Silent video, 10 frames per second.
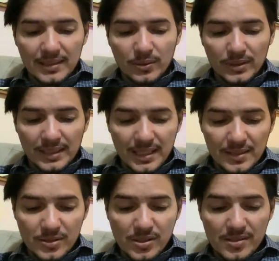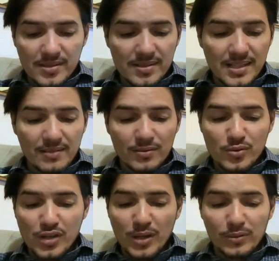Então, naqueles dias, Estevão,
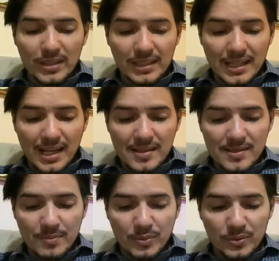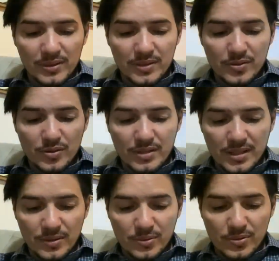cheio da graça e poder de
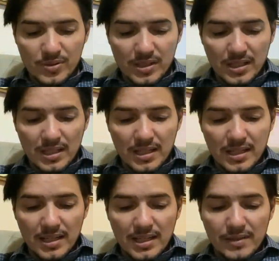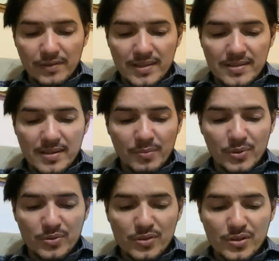Deus, ele fazia
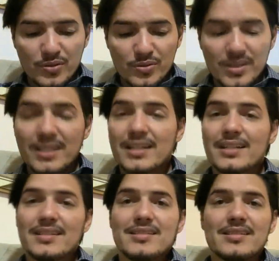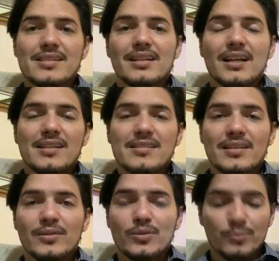prodígios e grandes sinais
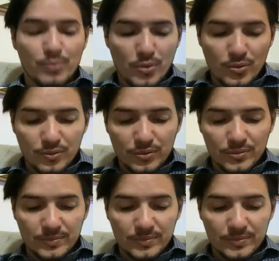entre o povo.